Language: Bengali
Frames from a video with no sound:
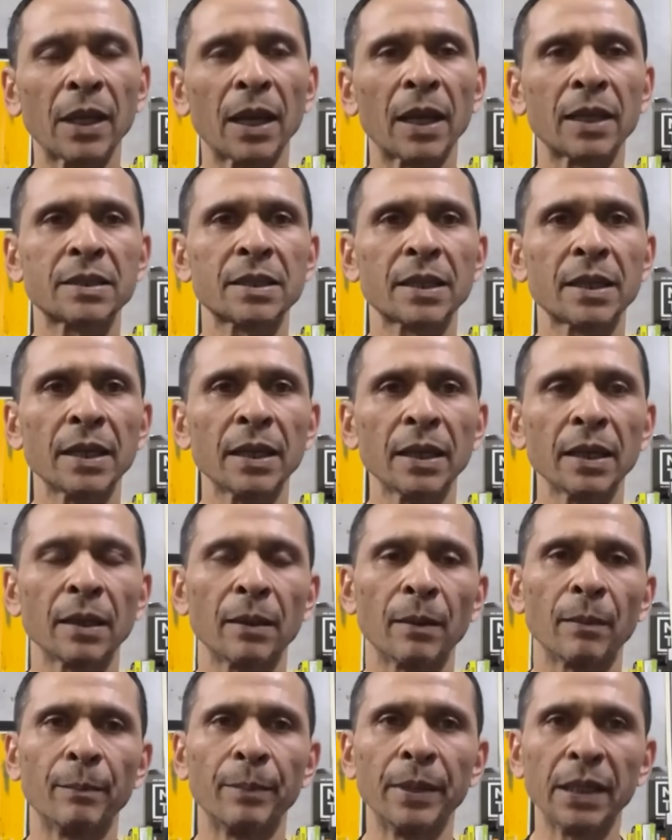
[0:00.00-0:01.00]
আমি আজকে
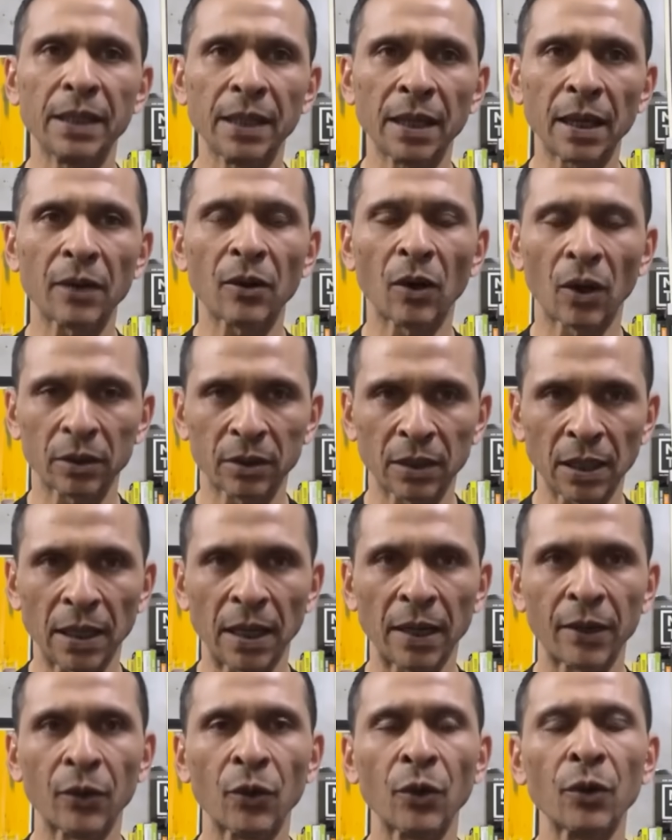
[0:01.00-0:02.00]
বিডিআর
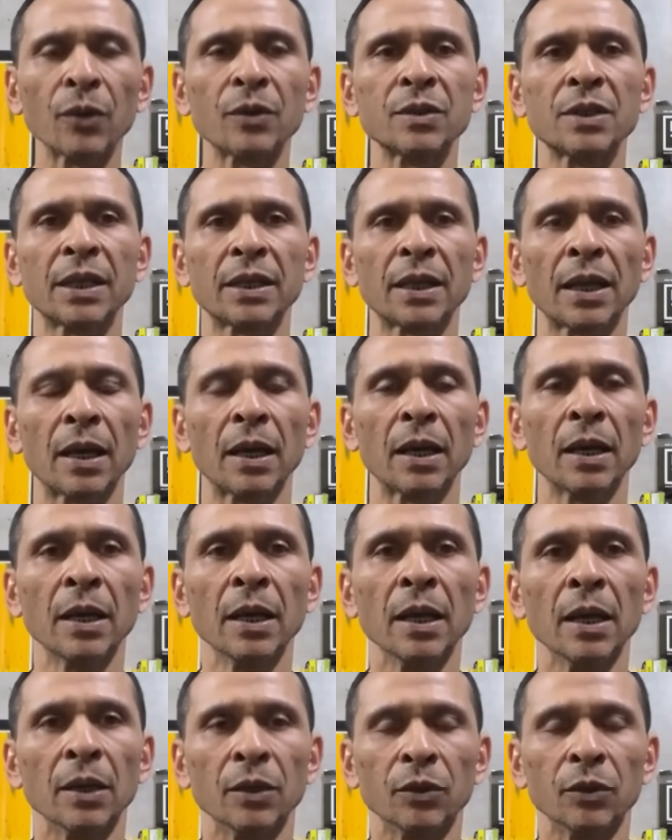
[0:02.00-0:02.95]
হত্যাকাণ্ড যেটা